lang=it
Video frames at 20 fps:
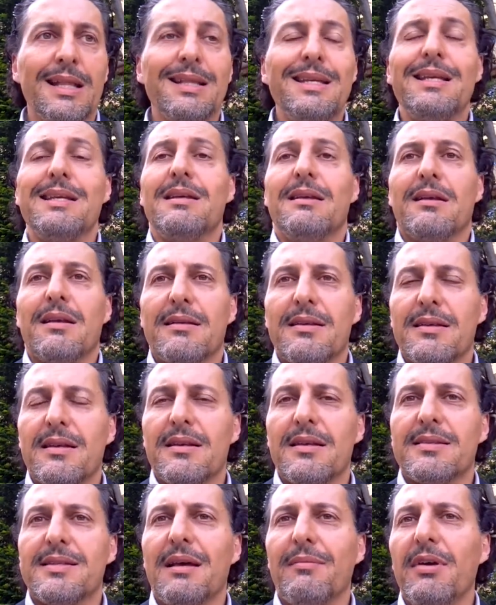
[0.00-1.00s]
di
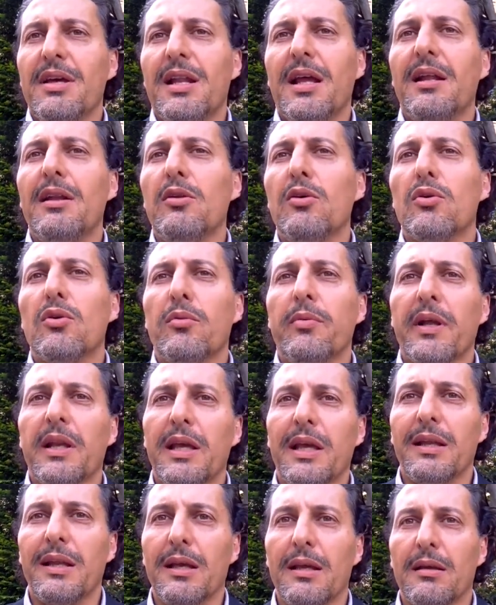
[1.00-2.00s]
eh, sapere il loro
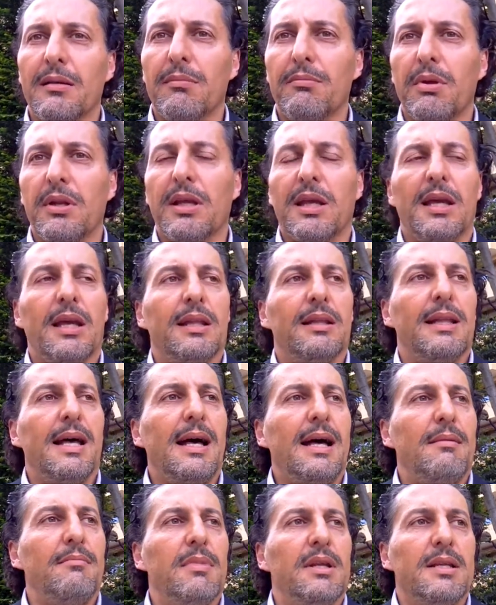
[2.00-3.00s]
parere perché
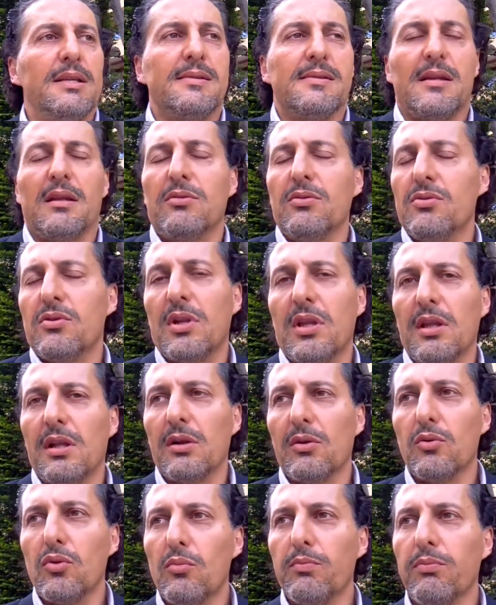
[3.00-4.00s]
da amministratore
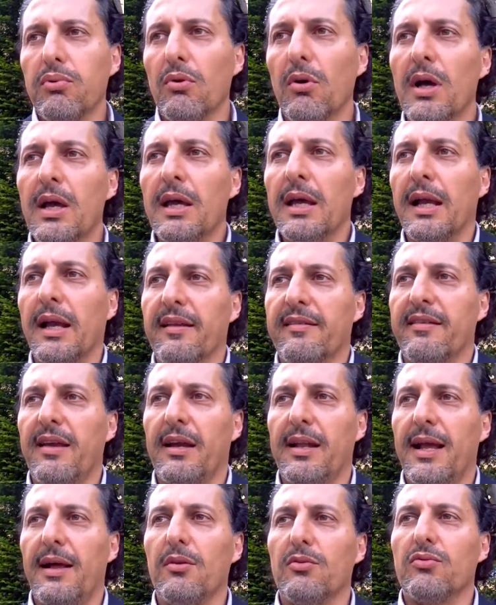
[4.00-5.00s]
del gruppo che
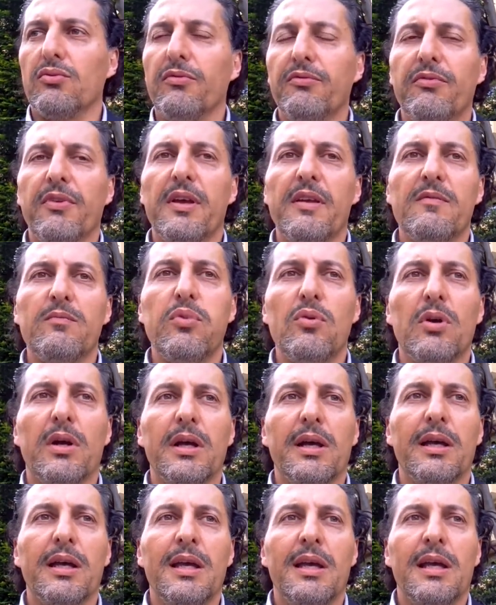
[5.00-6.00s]
si è creato su
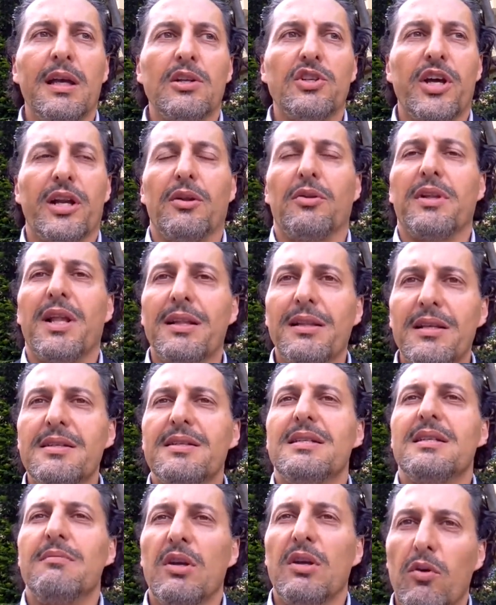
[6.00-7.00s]
Facebook c'erano
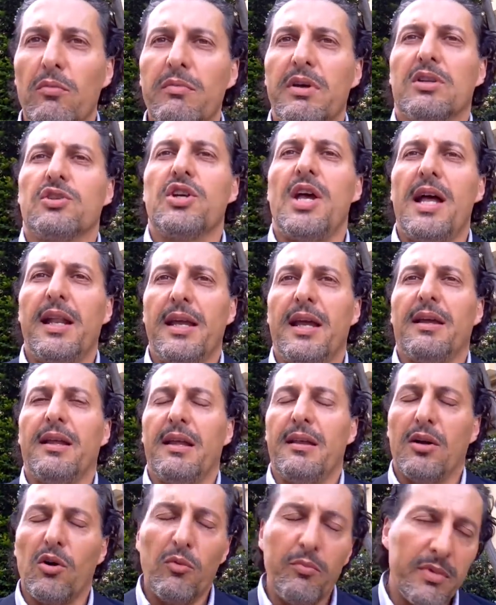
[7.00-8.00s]
tantissimi commercianti